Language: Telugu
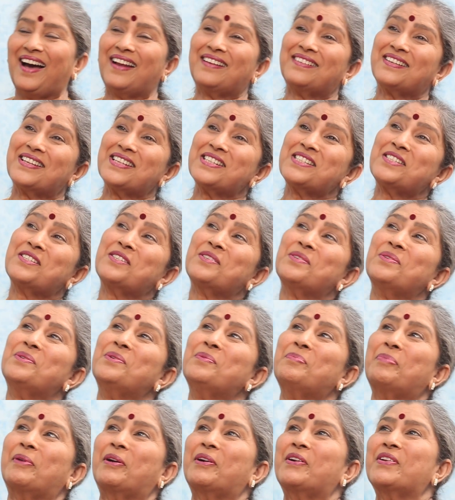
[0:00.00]
ఆర్టిస్ట్
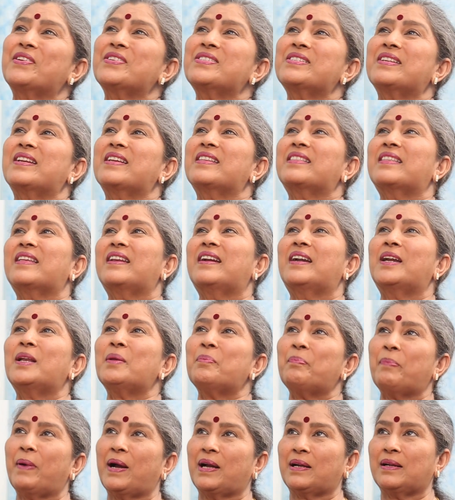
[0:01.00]
ప్రొడ్యూసర్
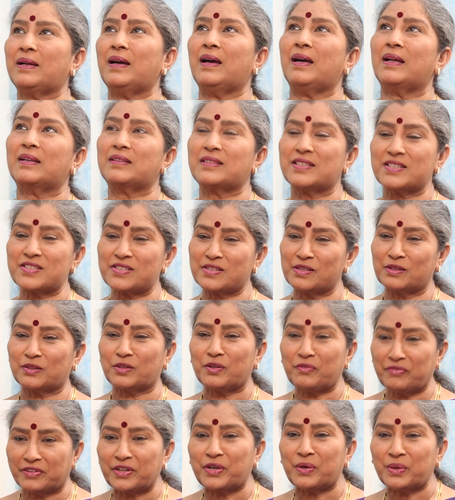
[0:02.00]
అయితేనండి పక్క
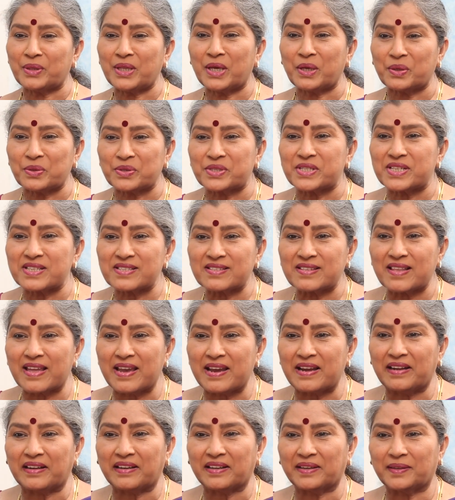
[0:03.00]
ఆర్టిస్టులతో విరోధాలు
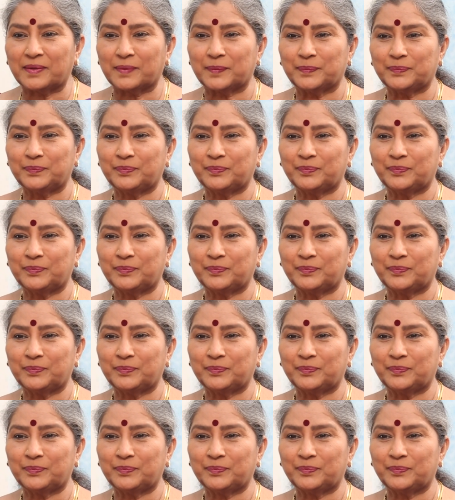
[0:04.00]
వచ్చేస్తాయండి